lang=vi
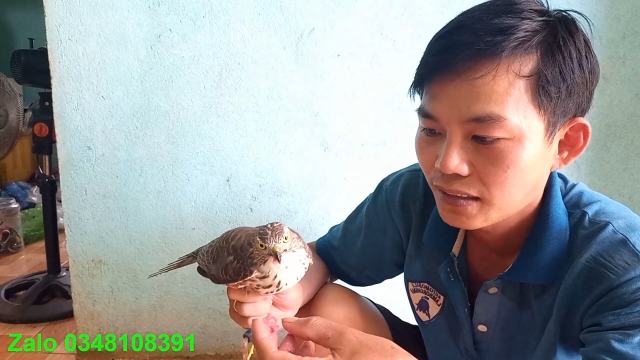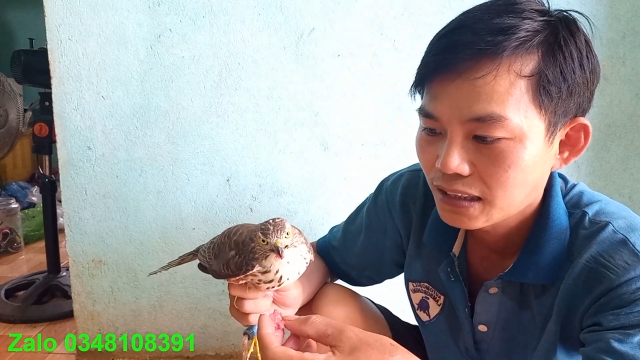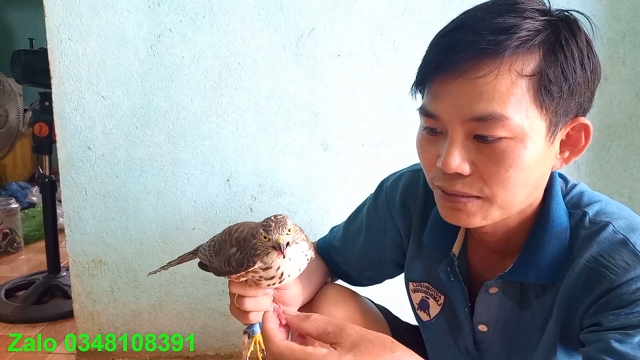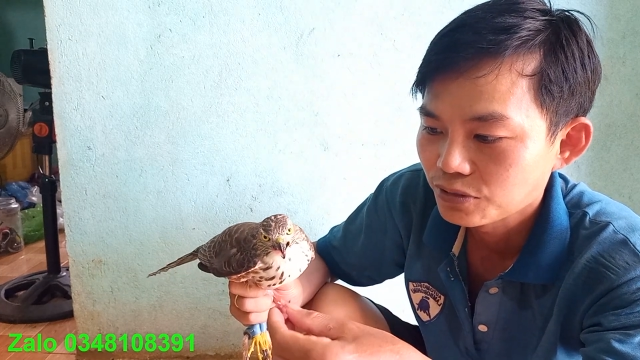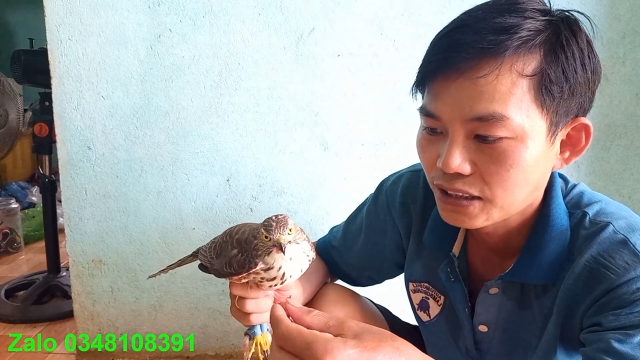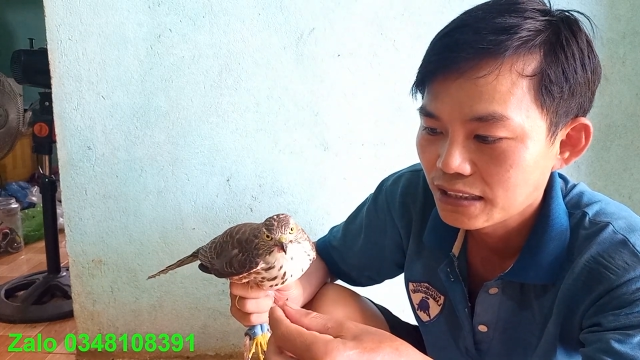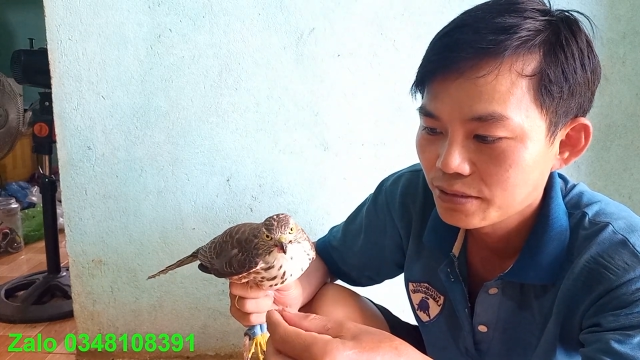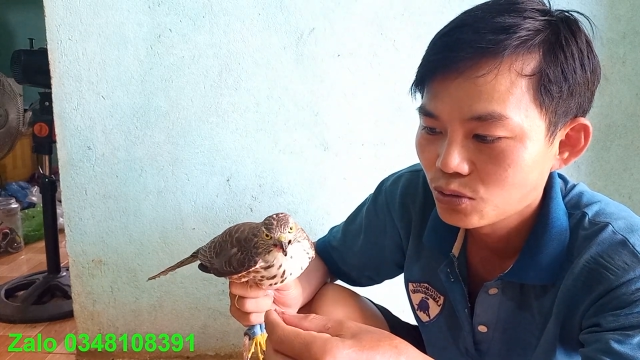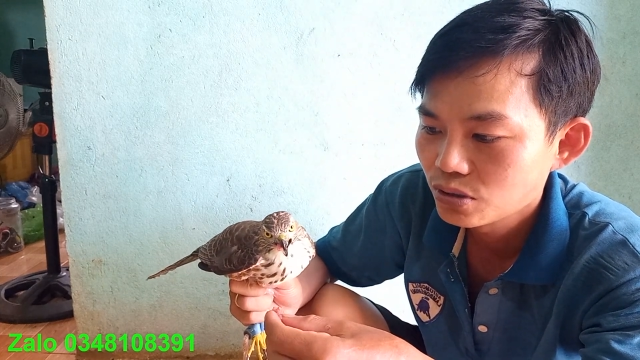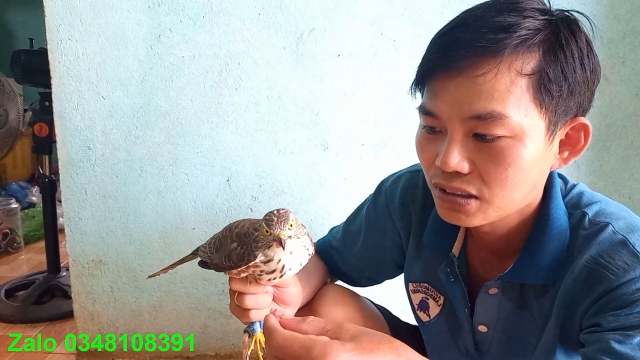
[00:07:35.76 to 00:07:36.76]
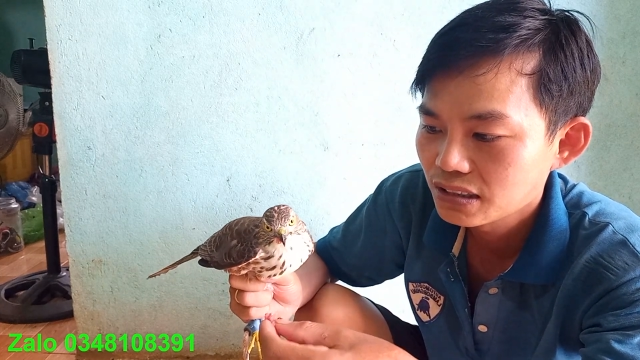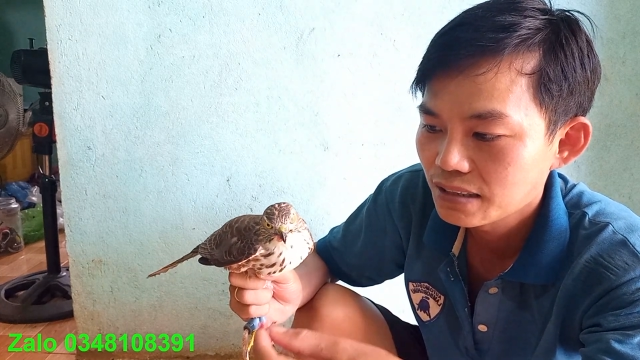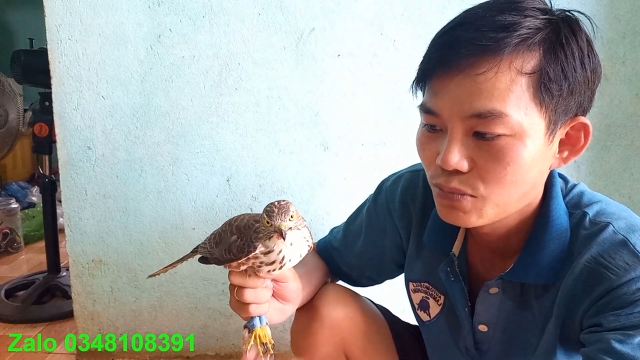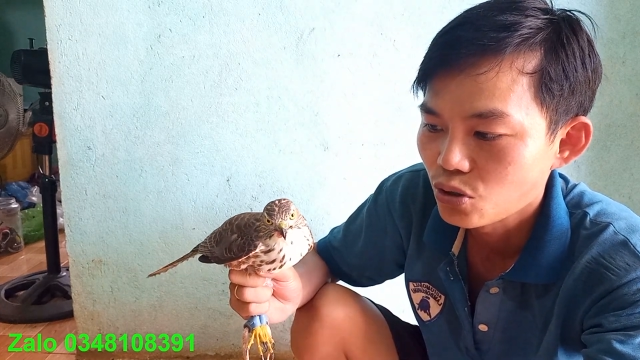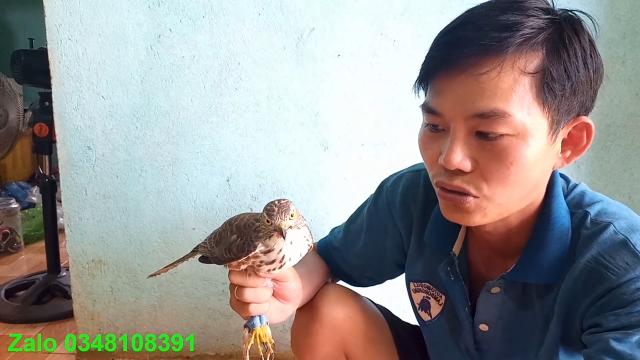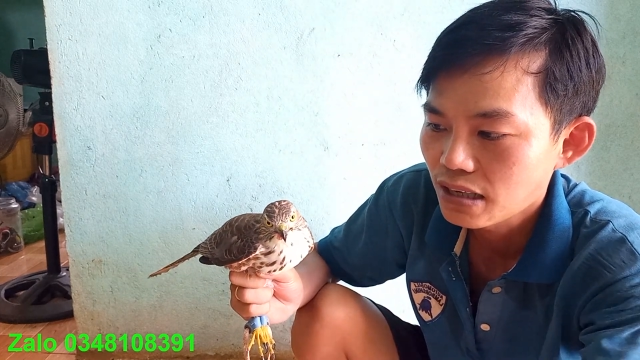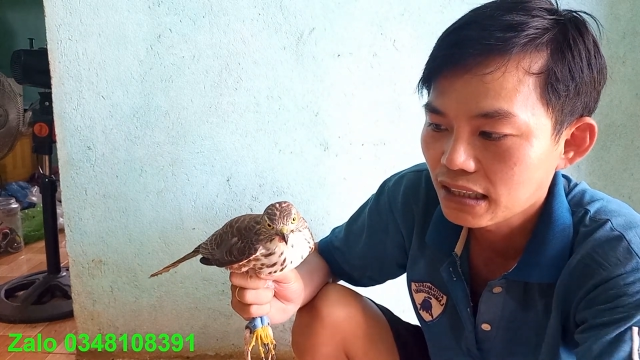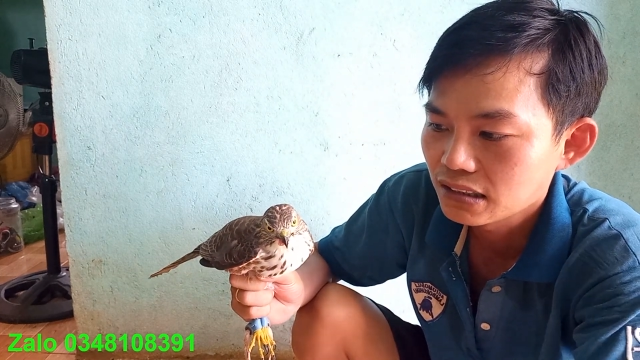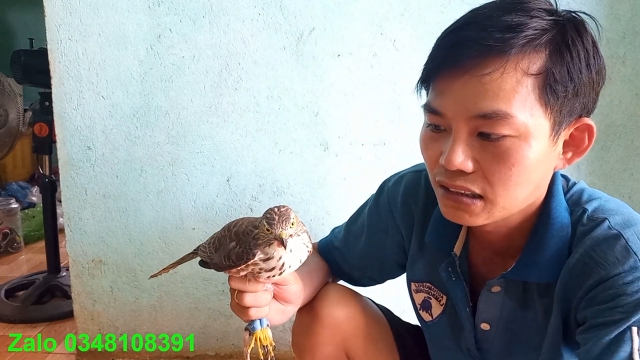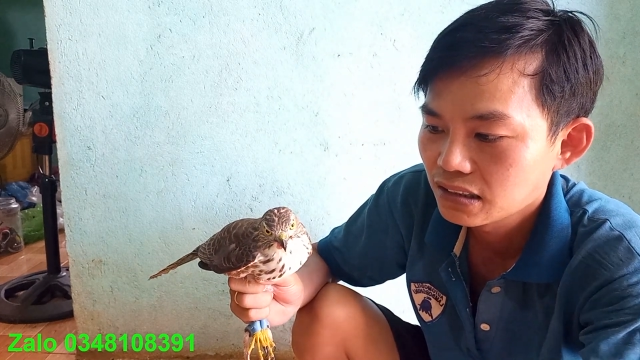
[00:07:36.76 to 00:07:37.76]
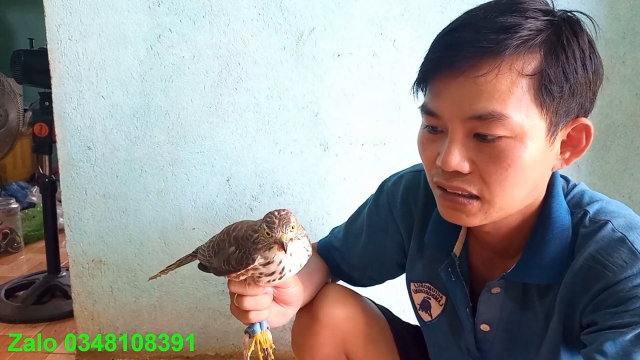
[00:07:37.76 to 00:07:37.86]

Cầm một tí và đút nó đã mộc nó ăn này.